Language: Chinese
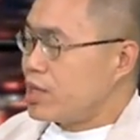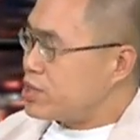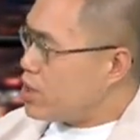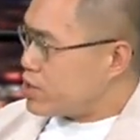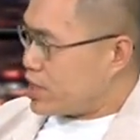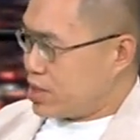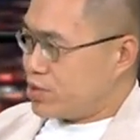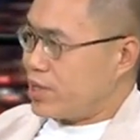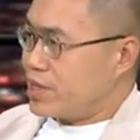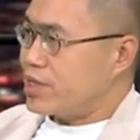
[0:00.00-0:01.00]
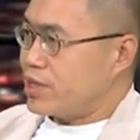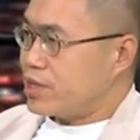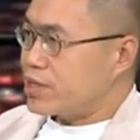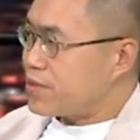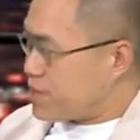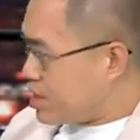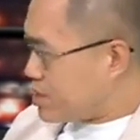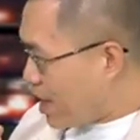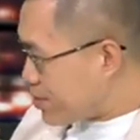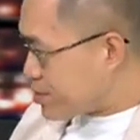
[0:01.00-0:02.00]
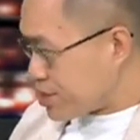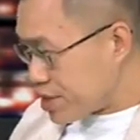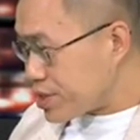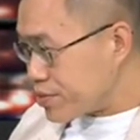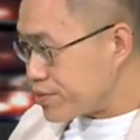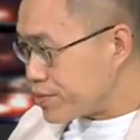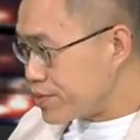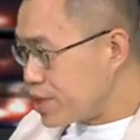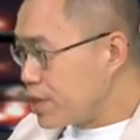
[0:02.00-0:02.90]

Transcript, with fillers: 校长的权力是不是可以大到这个程度？